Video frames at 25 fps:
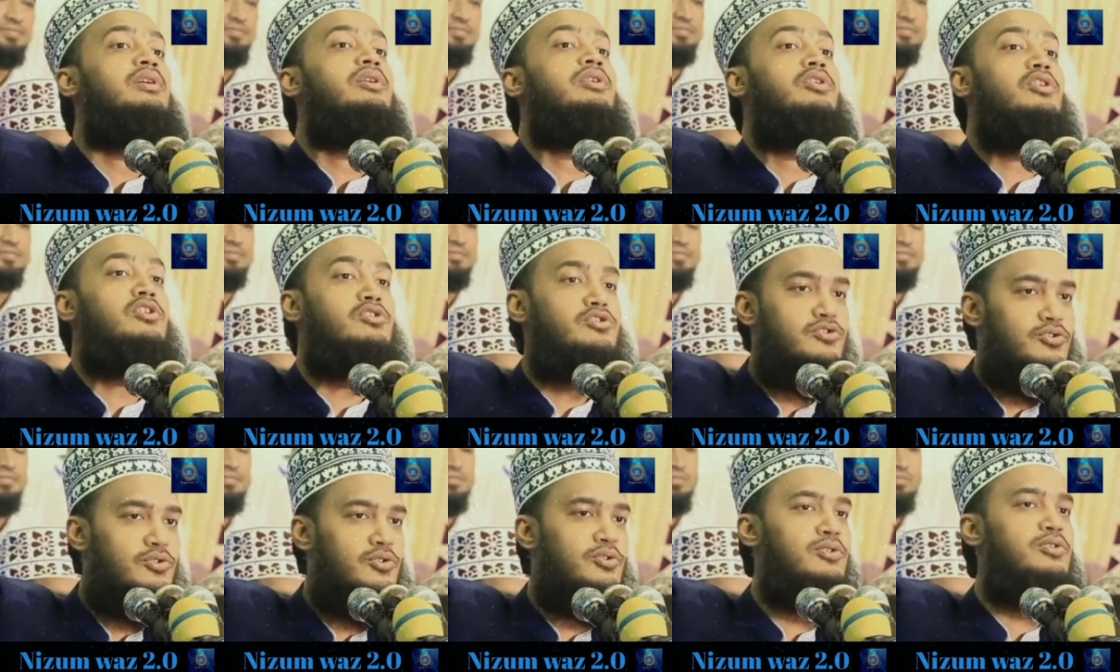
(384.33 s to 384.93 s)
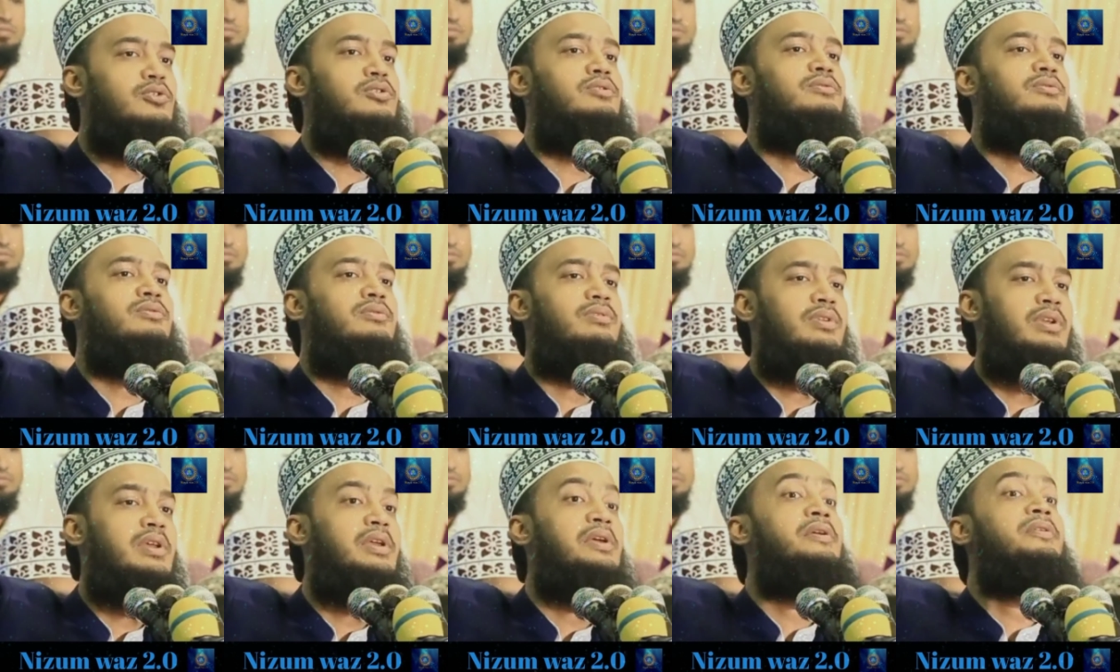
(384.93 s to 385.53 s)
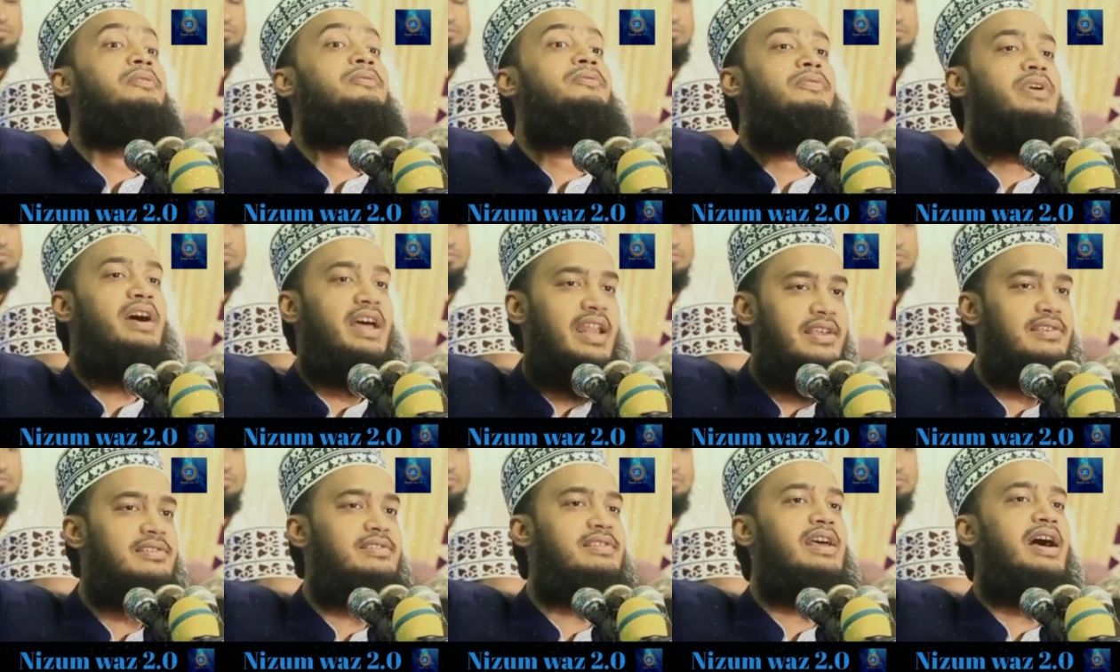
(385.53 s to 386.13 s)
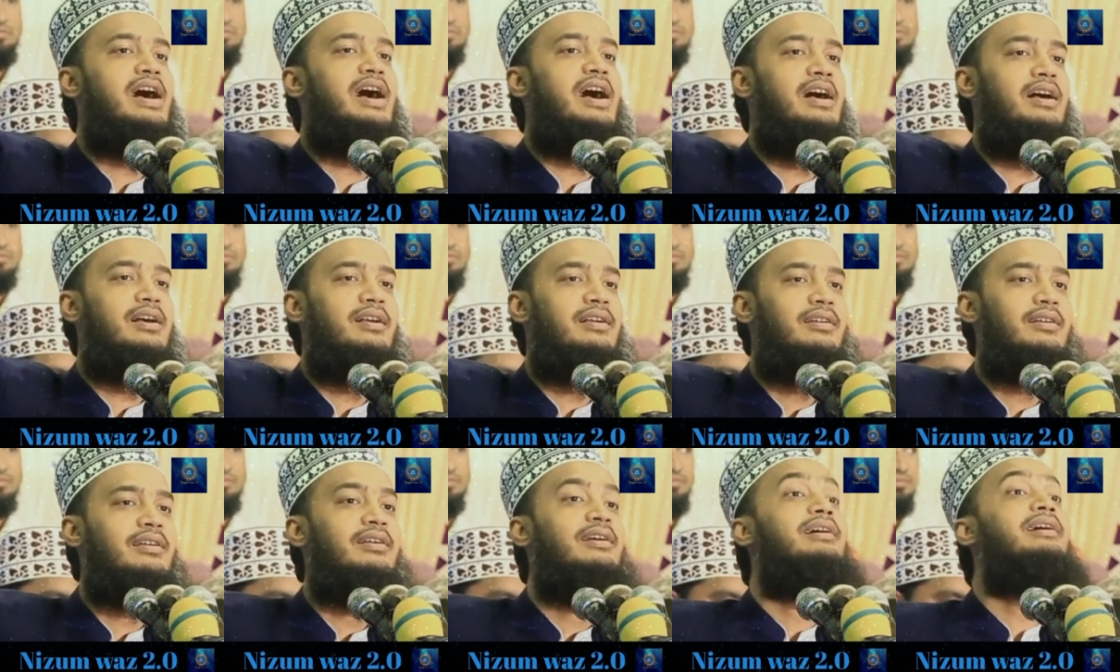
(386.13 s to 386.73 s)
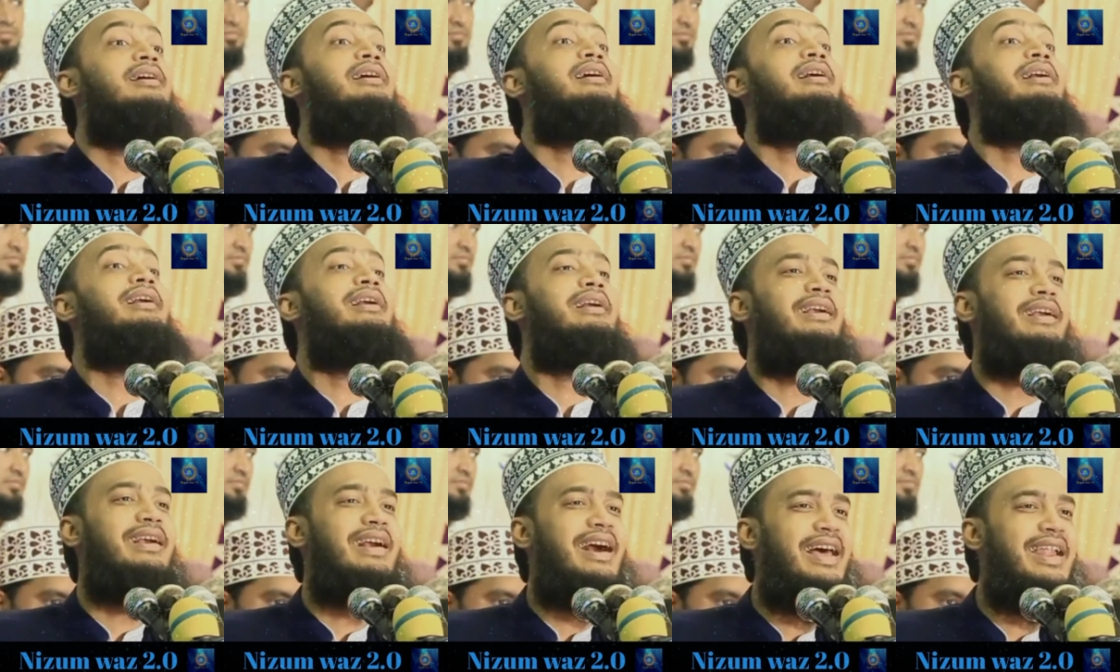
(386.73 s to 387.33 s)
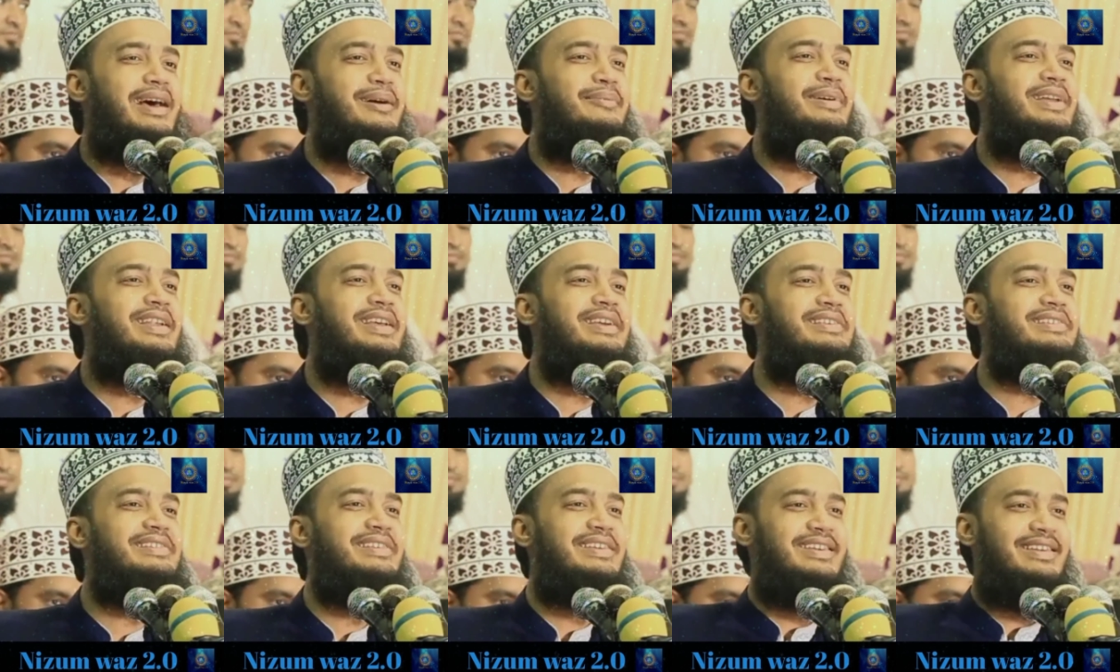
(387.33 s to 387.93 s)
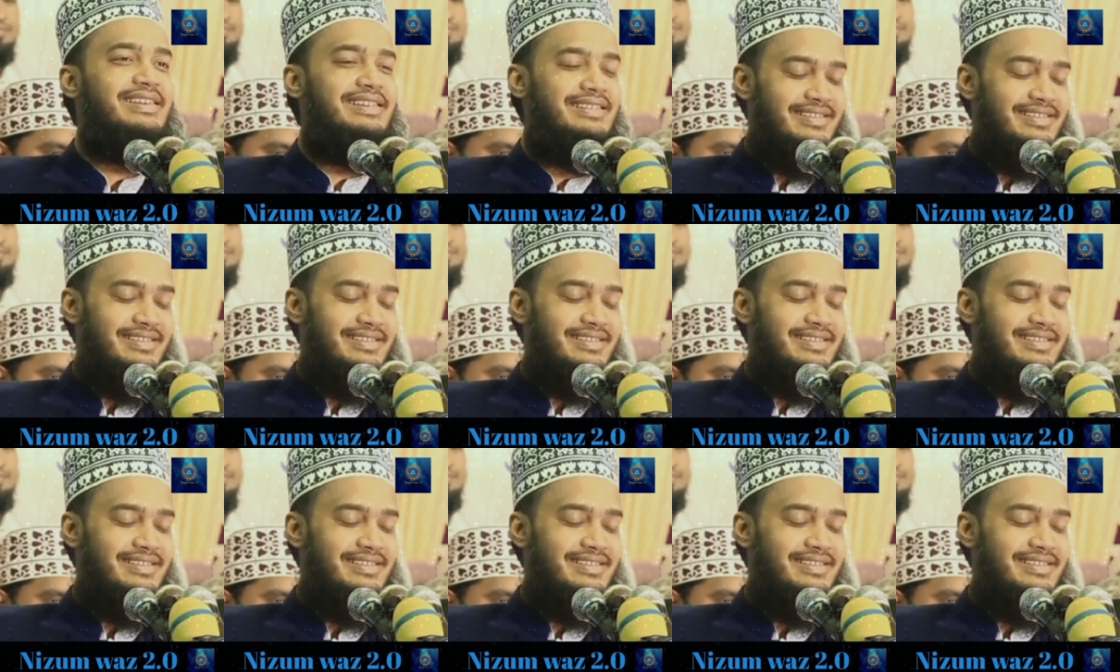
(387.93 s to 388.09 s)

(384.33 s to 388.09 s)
রসুল ফেরেস্তা কারা বানাইছে